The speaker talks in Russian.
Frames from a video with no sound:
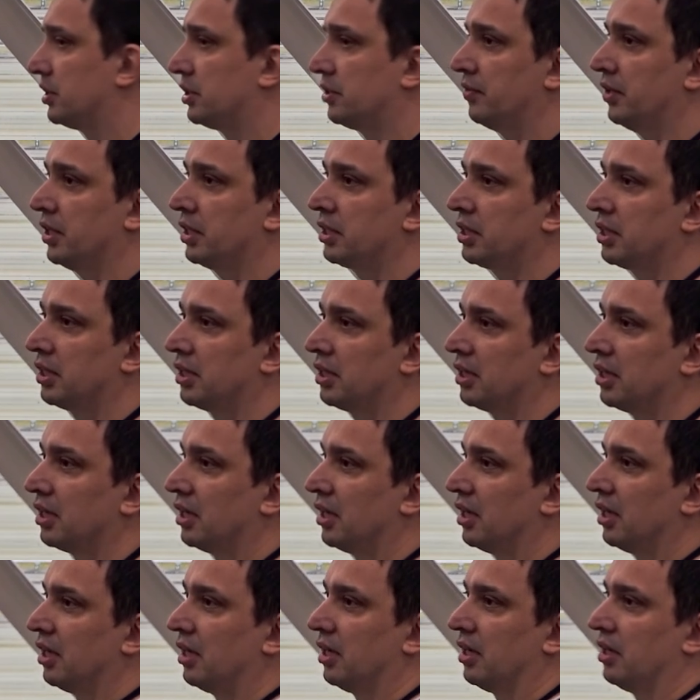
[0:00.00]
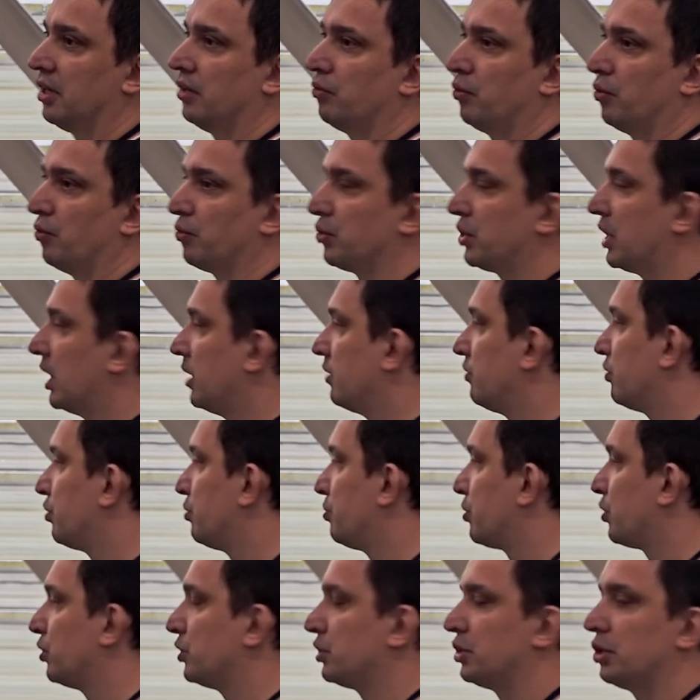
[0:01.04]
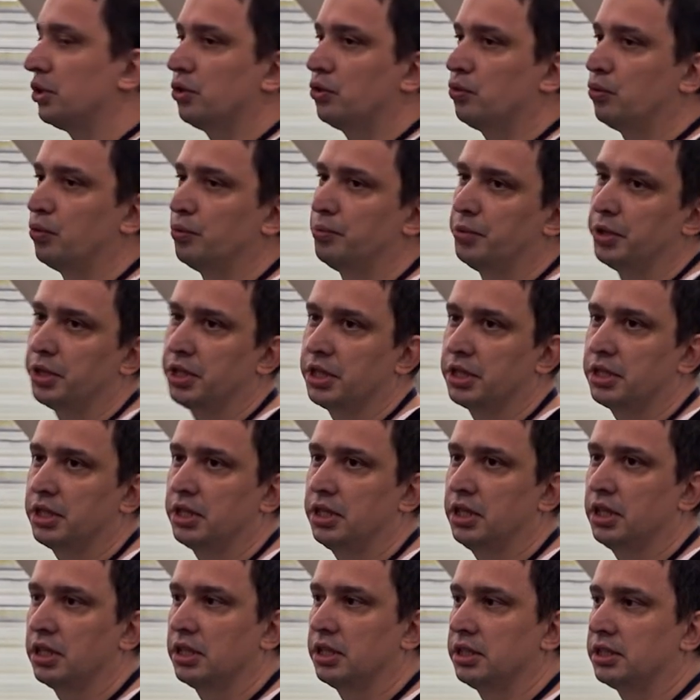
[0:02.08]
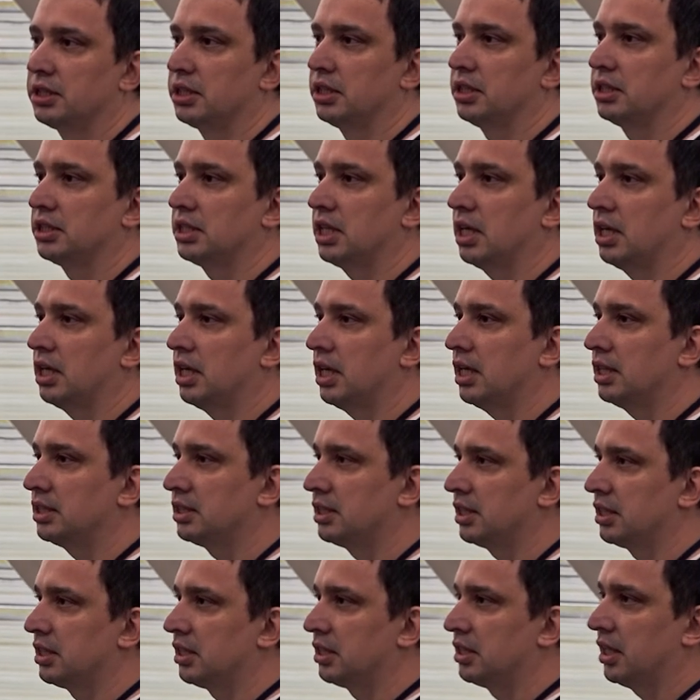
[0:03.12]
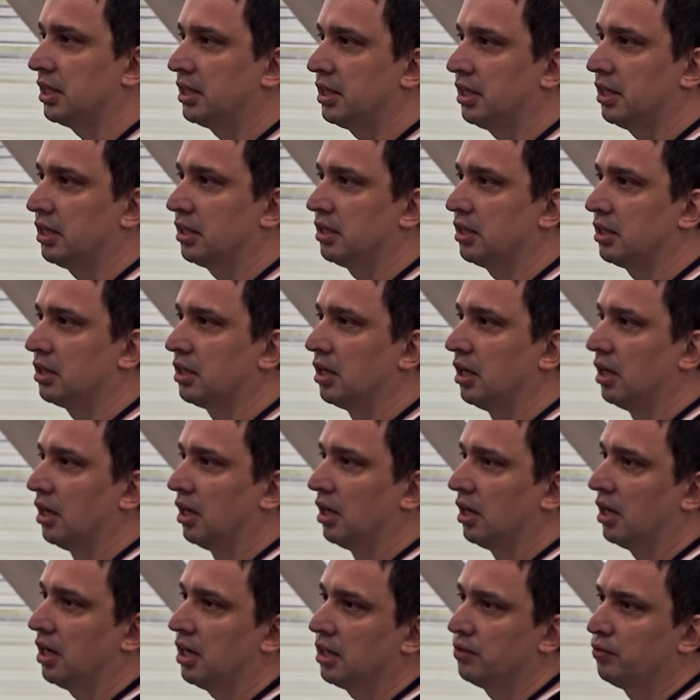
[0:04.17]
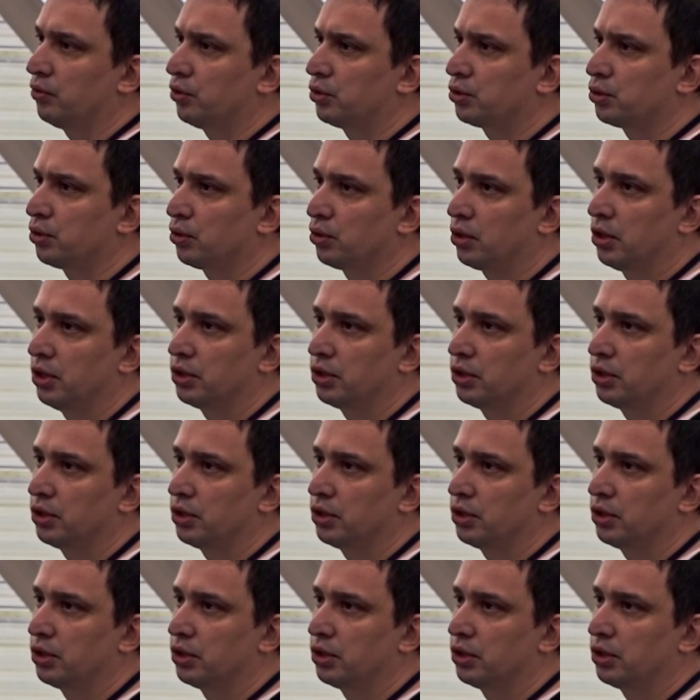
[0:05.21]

цвета, его вот так вот просто не купить. Это делается на заказ, этот оттенок от 200